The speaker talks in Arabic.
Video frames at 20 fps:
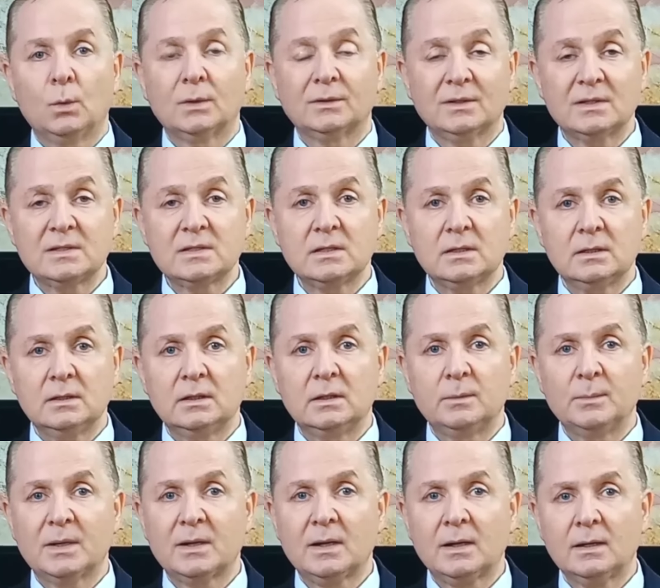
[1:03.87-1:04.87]
وتصل
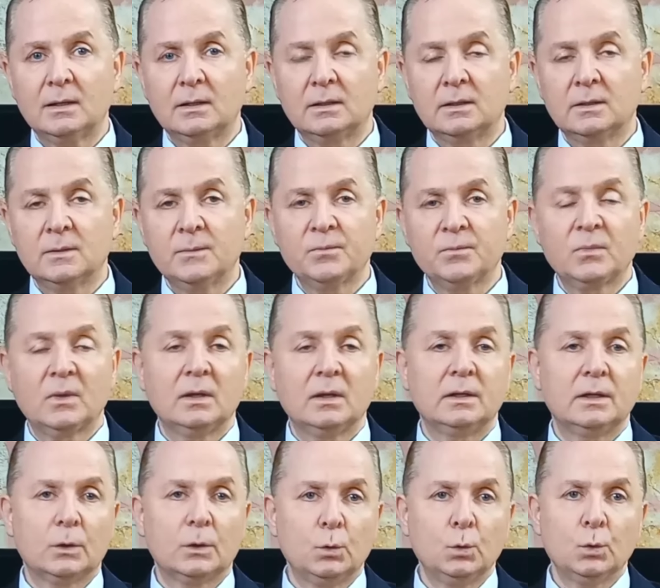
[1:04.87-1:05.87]
لمرحلة
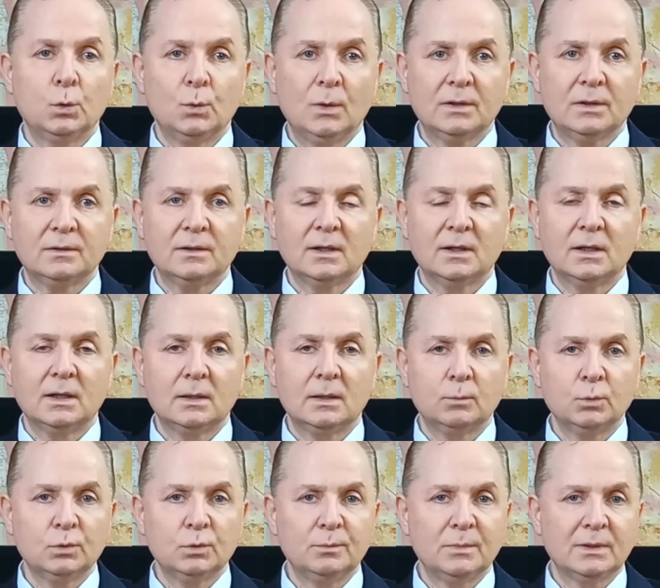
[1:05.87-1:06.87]
يكون وقتها
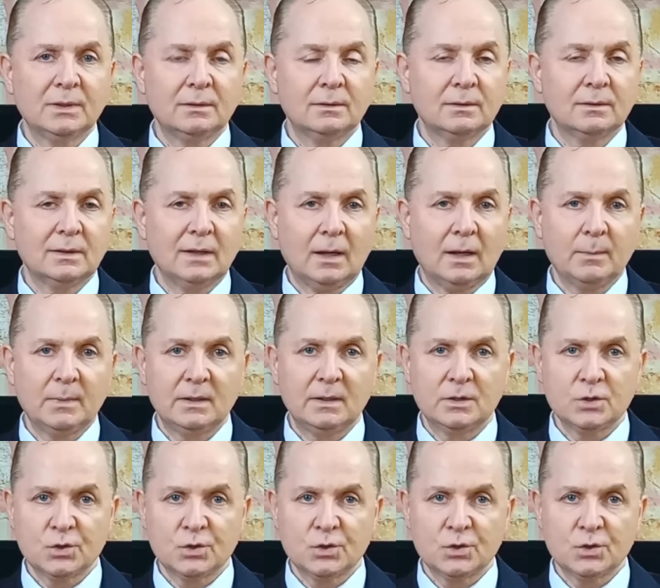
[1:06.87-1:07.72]
لابد من العمل